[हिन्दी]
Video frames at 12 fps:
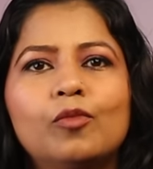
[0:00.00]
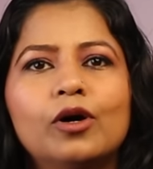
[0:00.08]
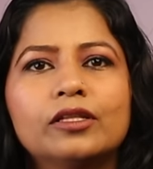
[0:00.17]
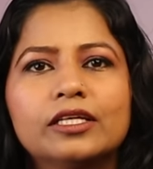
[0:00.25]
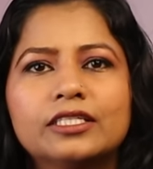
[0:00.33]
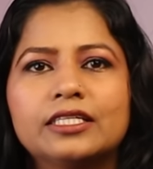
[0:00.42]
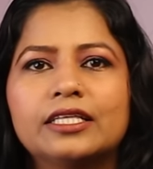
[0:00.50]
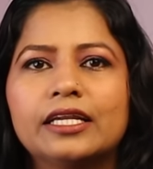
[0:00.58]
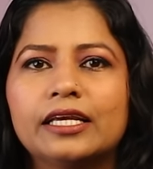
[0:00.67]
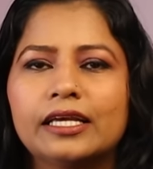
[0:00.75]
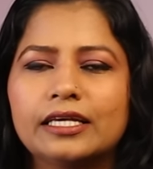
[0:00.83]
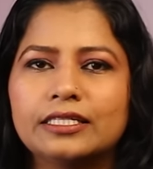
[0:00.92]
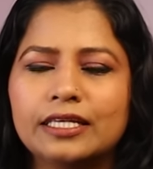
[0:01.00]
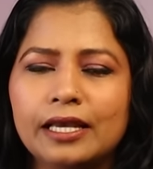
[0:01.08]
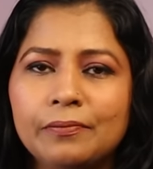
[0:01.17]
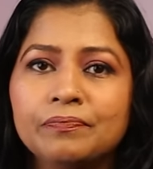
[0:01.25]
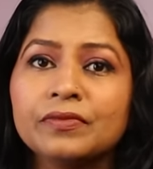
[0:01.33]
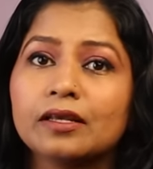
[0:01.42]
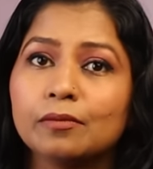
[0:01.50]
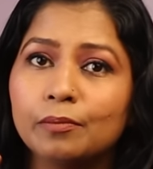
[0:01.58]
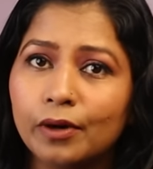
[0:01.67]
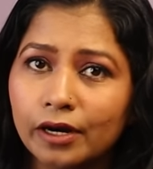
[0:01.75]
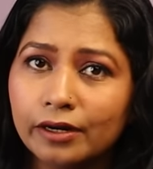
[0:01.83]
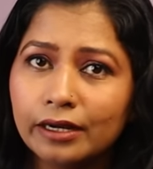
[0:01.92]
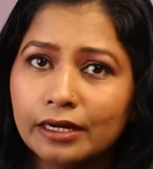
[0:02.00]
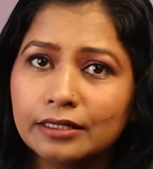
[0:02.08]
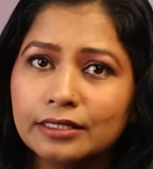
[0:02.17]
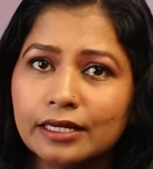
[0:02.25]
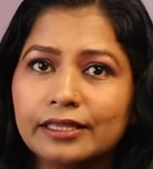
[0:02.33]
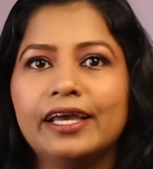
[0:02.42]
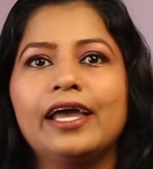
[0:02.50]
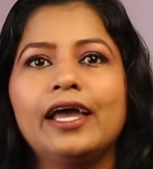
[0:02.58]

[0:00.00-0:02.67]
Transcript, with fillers: को बहुत अच्छी तरीके से बर्न कर सकते